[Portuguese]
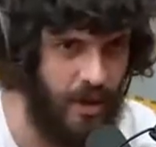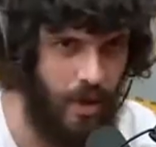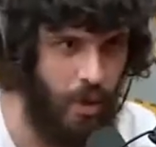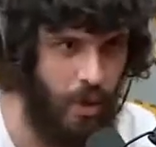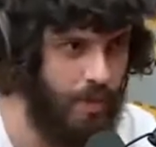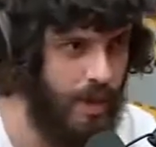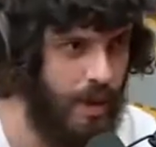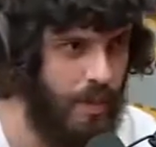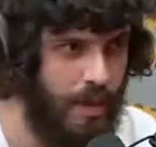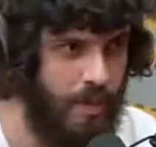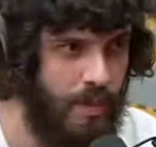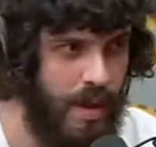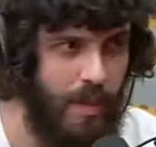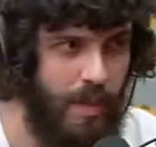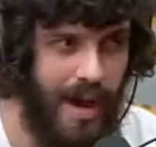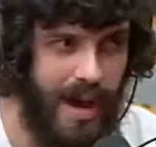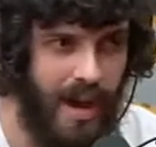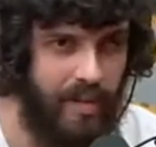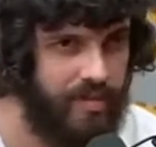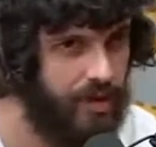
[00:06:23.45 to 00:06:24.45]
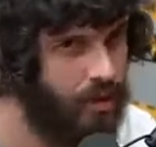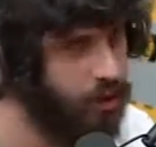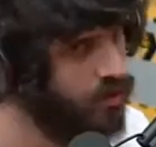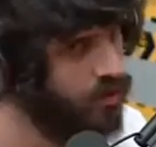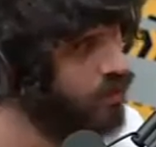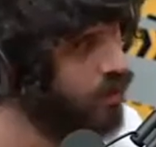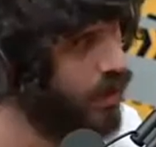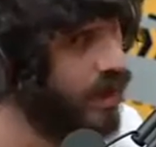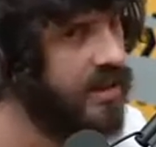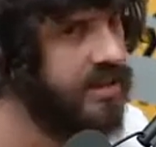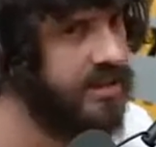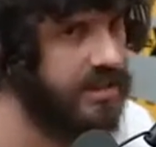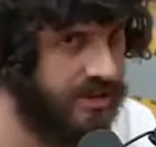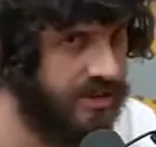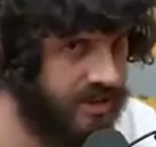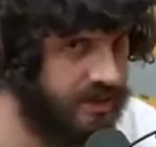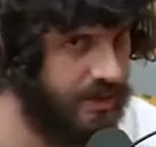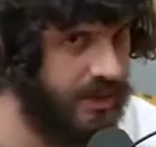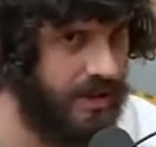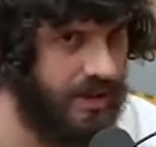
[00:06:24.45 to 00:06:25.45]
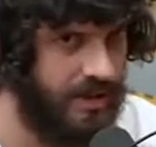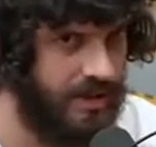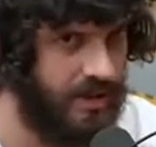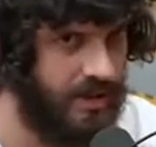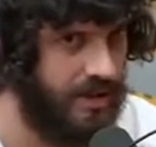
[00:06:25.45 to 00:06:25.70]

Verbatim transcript: O BBB é maravilhoso por causa disso, mano.